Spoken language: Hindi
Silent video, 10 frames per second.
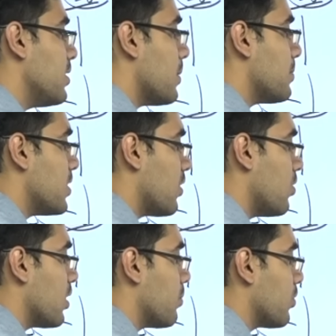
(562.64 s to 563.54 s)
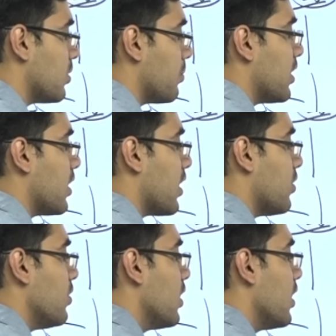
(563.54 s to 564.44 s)
भी जब आप स्टेक होल्डर अप्रोच अपनी कर रहे
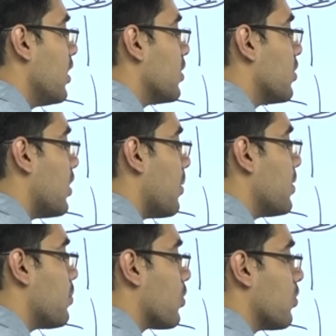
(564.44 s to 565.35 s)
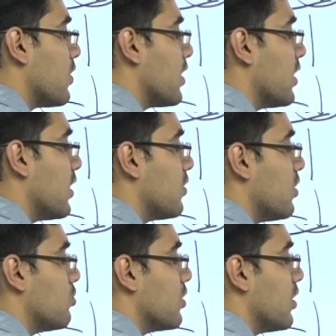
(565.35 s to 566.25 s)
हो तो आपने प्रोज लिखने हैं इस
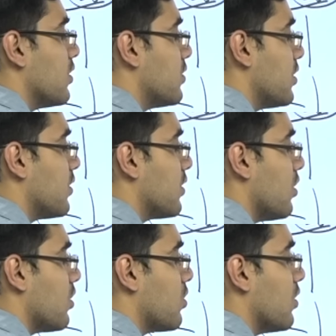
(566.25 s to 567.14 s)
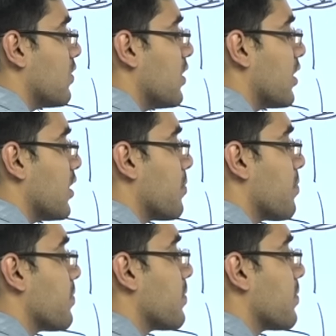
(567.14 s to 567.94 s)
सोल्यूशन इस चीज़ के और कॉन्स लिखने हैं